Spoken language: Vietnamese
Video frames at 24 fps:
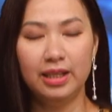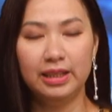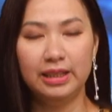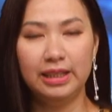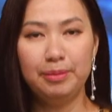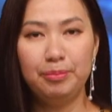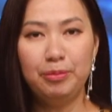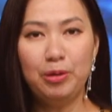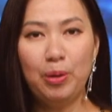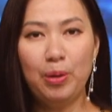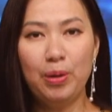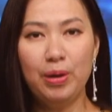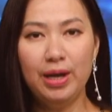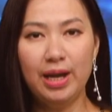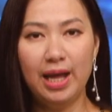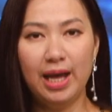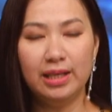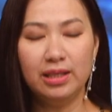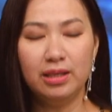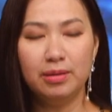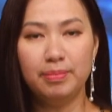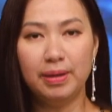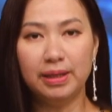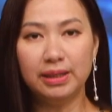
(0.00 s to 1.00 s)
Tiếp nối là
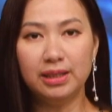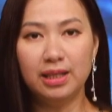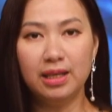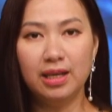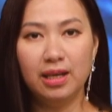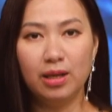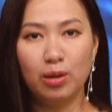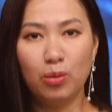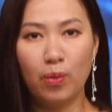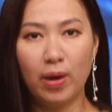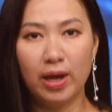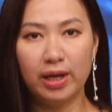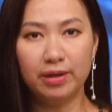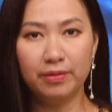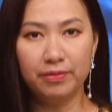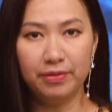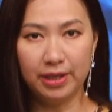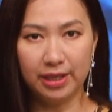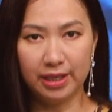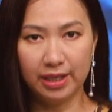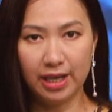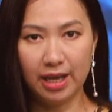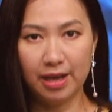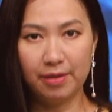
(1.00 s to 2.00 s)
những bản tin liên quan đến
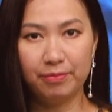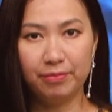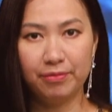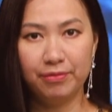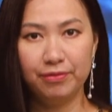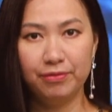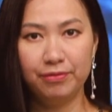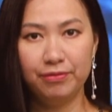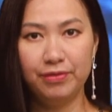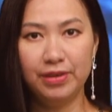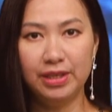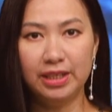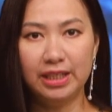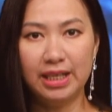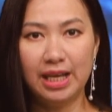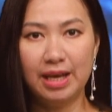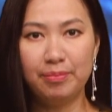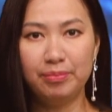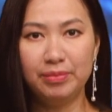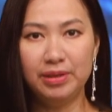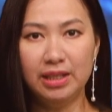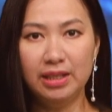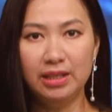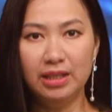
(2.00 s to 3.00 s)
Việt Nam. Việt
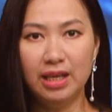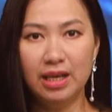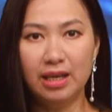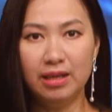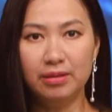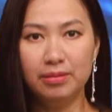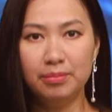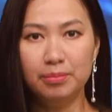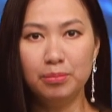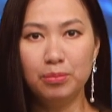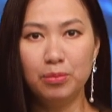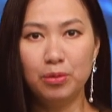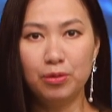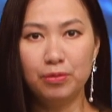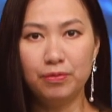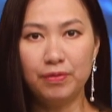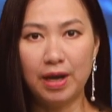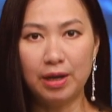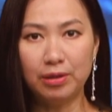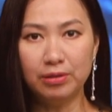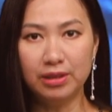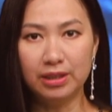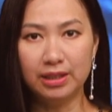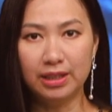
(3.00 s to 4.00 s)
Nam tiến đến mua
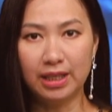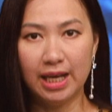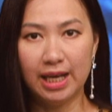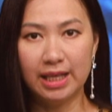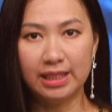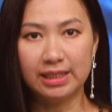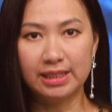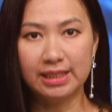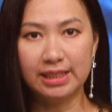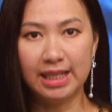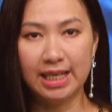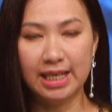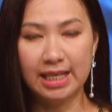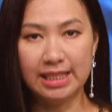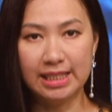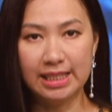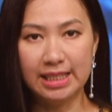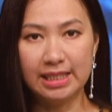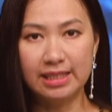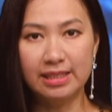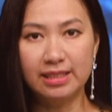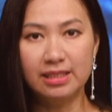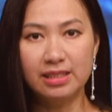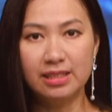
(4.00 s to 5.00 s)
pháo tự hành kỳ
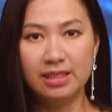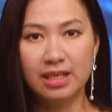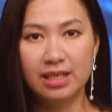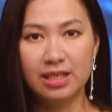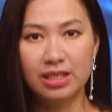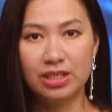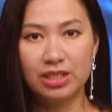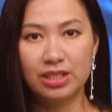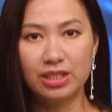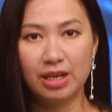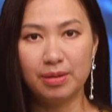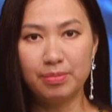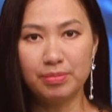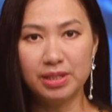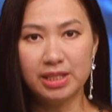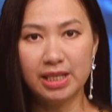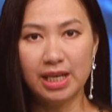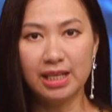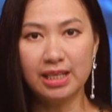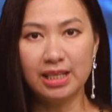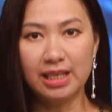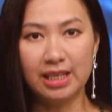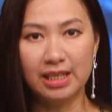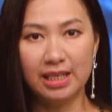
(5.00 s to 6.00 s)
chính, sắm
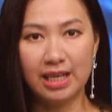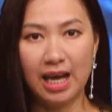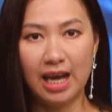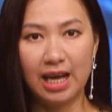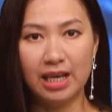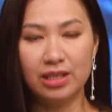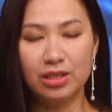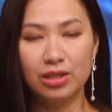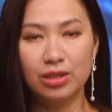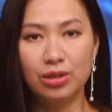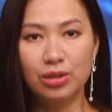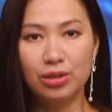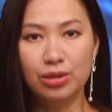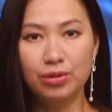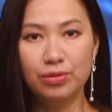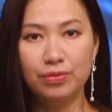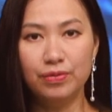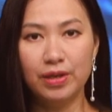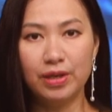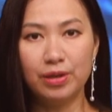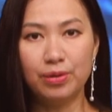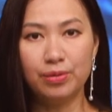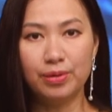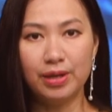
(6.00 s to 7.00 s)
xét hiện đại, ưu
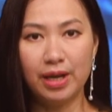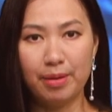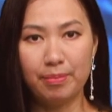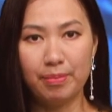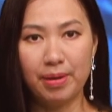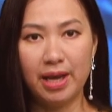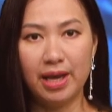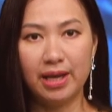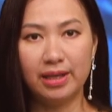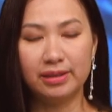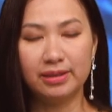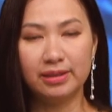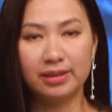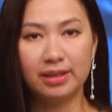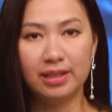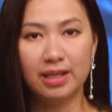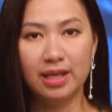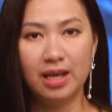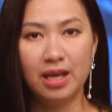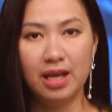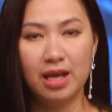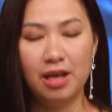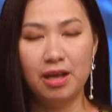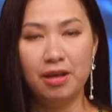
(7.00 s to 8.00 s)
việt của Nam Hàn.
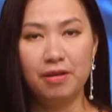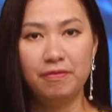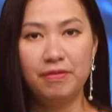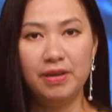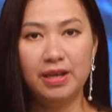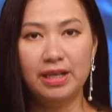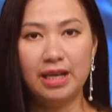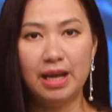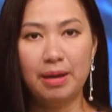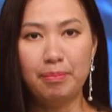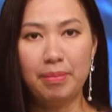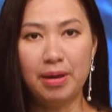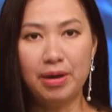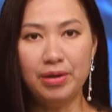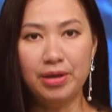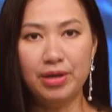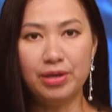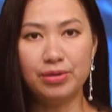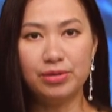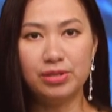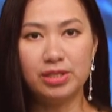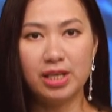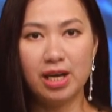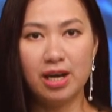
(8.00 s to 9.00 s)
Việt Nam báo
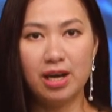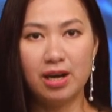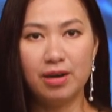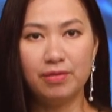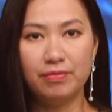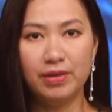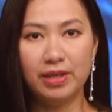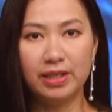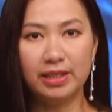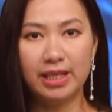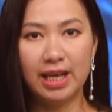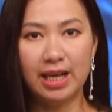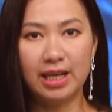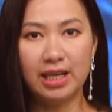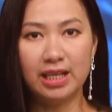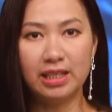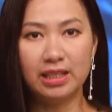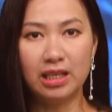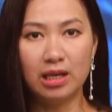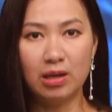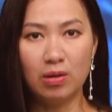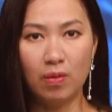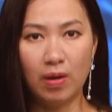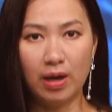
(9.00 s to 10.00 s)
hiệu cho việc đang lên
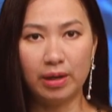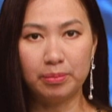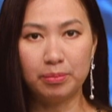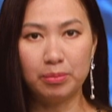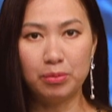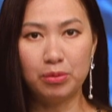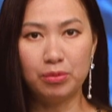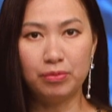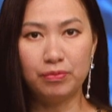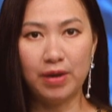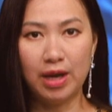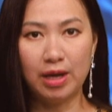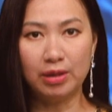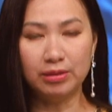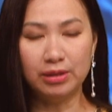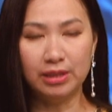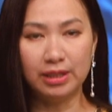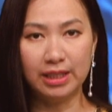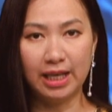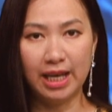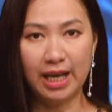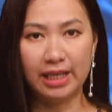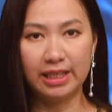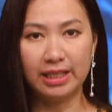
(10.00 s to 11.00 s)
kế hoạch mua pháo
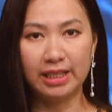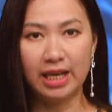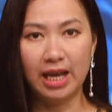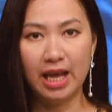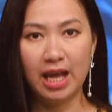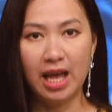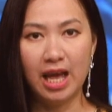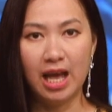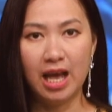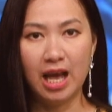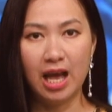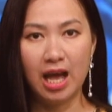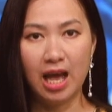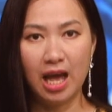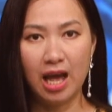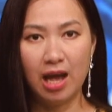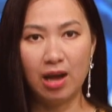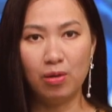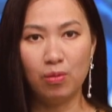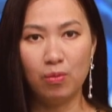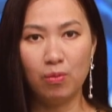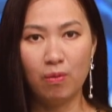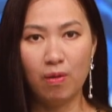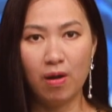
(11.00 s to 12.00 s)
tự hành
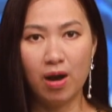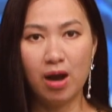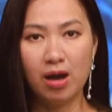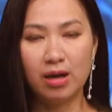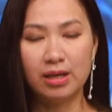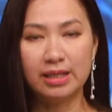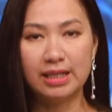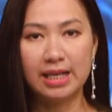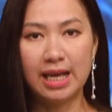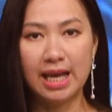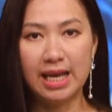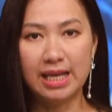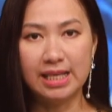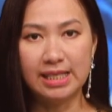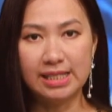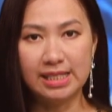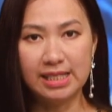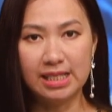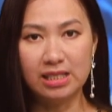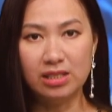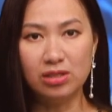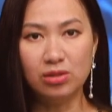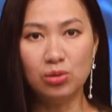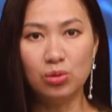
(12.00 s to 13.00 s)
hàng hòa kỳ
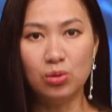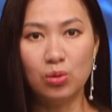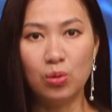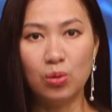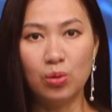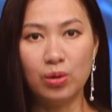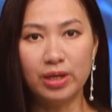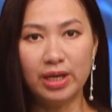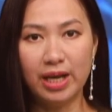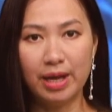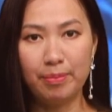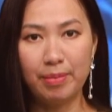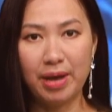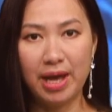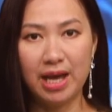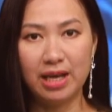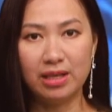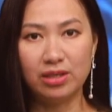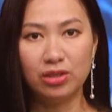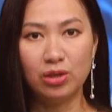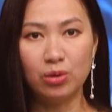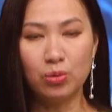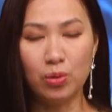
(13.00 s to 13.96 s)
chính của Nam Hàn cho